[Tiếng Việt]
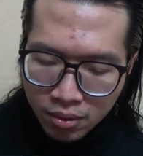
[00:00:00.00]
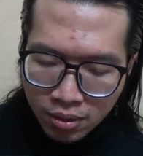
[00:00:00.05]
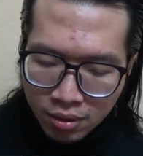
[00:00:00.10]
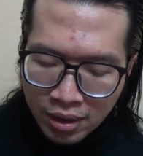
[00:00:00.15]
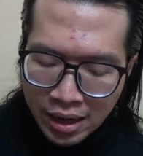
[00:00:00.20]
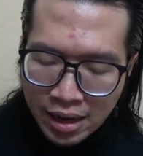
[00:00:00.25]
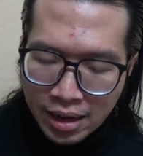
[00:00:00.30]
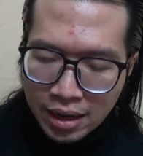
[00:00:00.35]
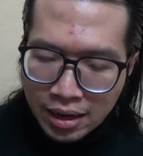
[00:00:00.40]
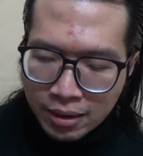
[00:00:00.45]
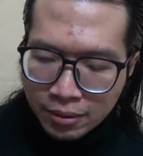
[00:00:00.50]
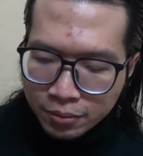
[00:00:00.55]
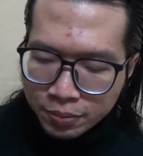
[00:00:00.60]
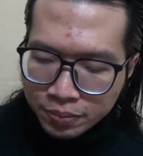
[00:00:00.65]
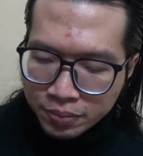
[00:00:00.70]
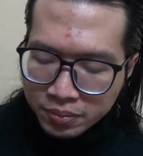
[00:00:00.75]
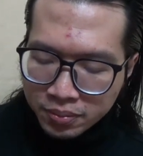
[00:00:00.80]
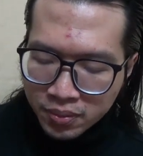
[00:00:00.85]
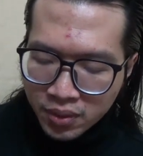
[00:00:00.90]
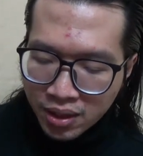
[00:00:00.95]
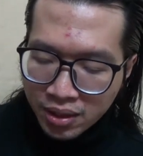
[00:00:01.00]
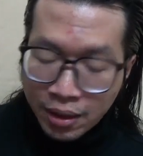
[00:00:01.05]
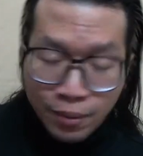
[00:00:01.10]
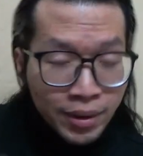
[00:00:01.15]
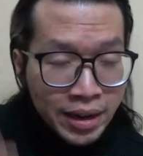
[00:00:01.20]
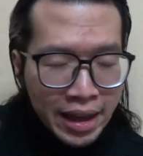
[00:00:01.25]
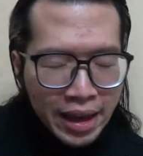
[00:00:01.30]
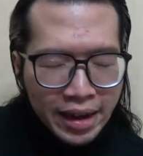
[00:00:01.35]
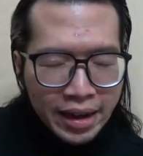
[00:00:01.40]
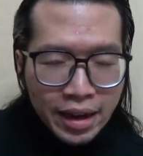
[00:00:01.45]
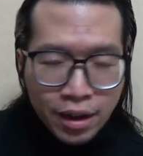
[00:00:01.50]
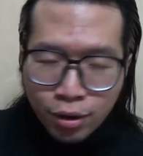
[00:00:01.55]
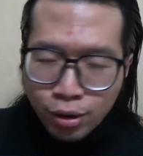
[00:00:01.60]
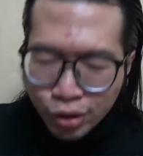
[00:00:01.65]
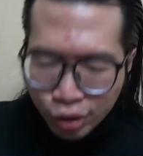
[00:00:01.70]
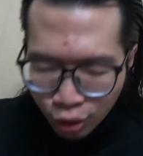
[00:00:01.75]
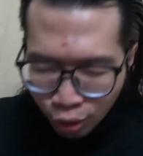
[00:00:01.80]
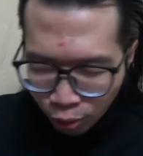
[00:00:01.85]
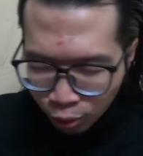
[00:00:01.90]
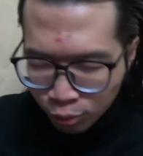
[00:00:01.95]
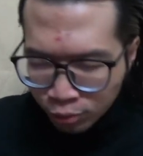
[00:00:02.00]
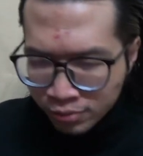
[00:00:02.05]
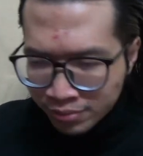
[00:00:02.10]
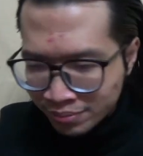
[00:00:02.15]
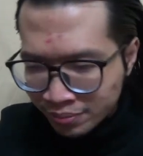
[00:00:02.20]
hay là Double Dance hay Ruzo